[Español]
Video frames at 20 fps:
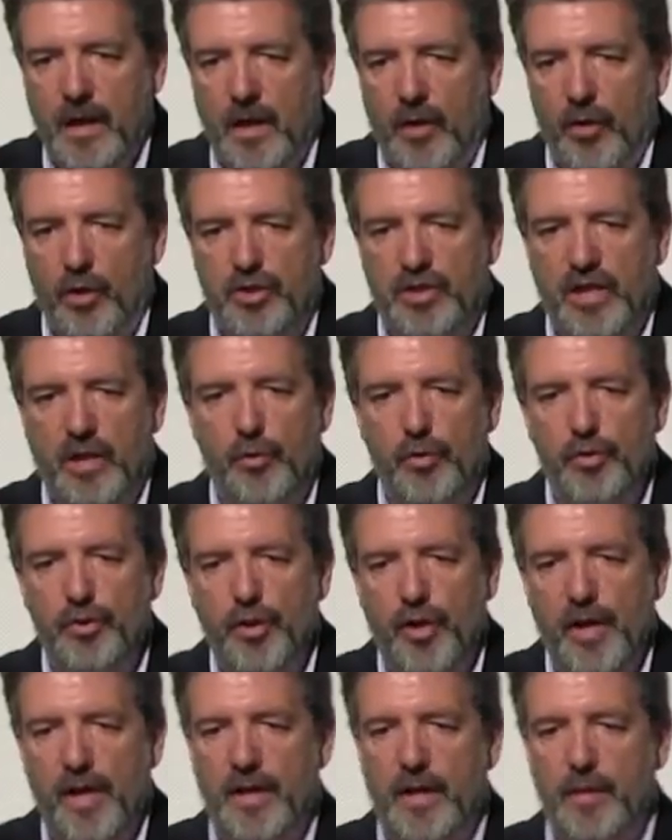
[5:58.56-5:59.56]
Lo
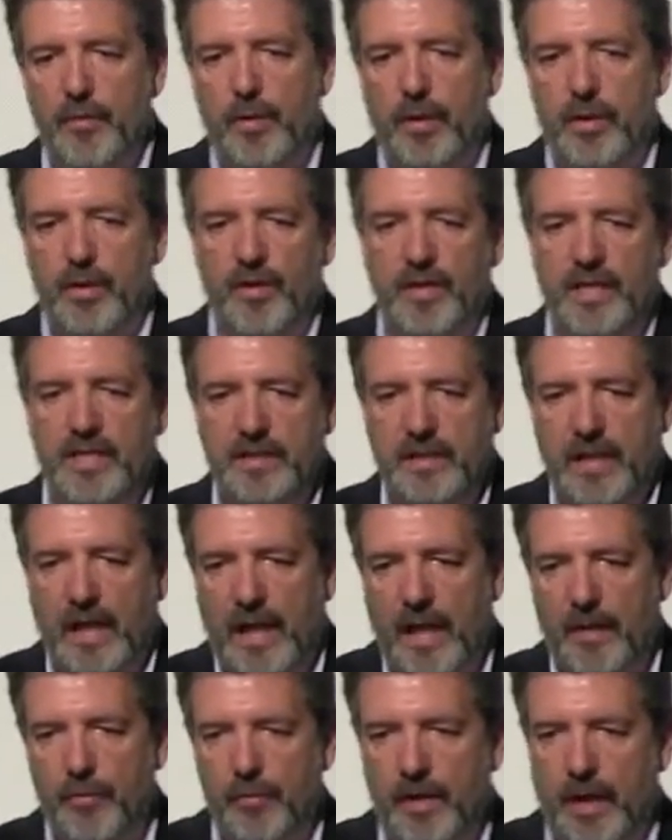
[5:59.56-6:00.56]
segundo es reduccionista.
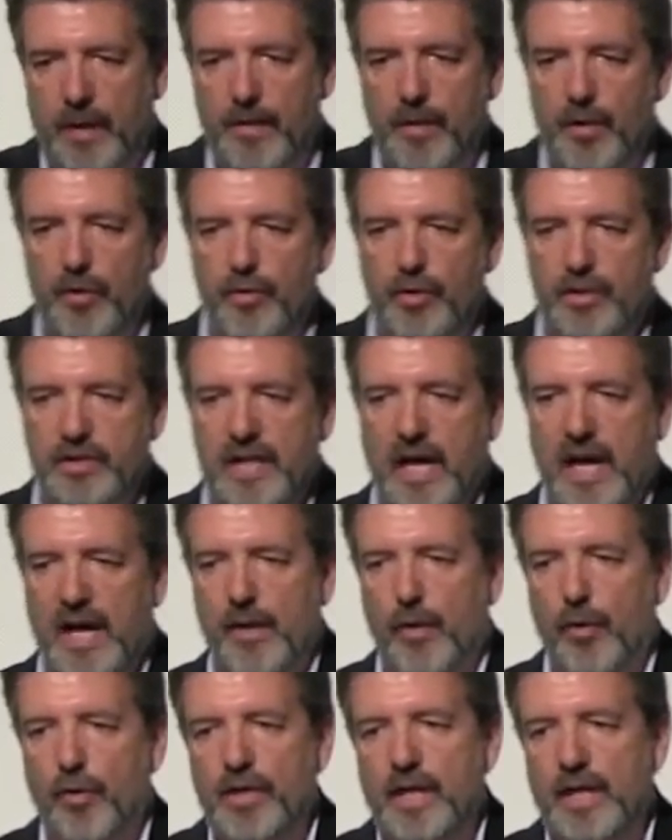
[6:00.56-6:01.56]
La educación no
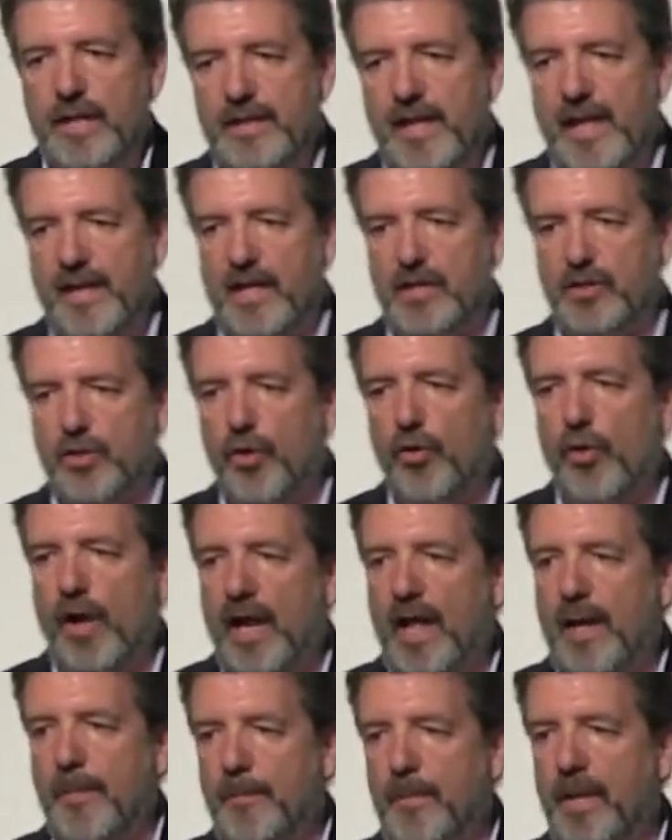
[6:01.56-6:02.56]
está orientada solo a
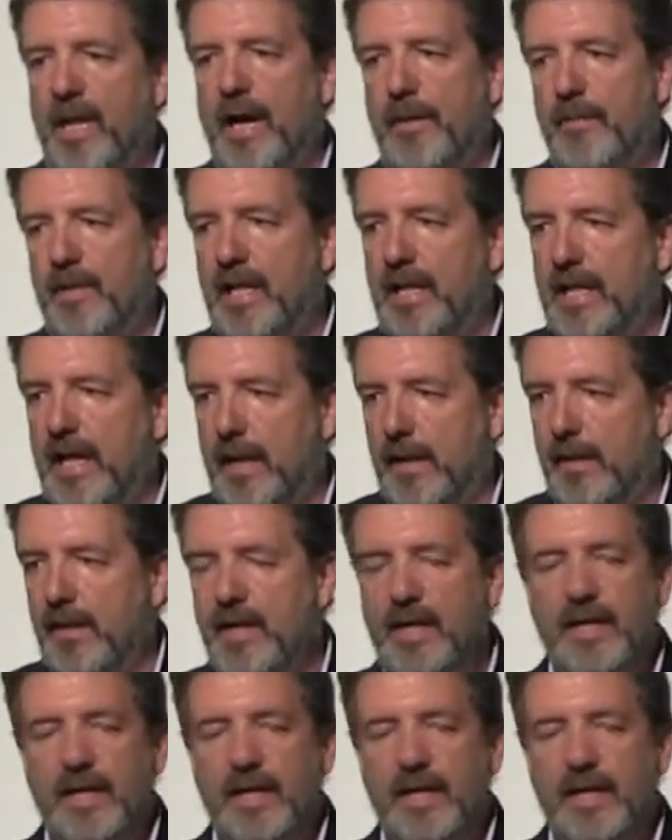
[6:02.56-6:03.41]
la empleabilidad,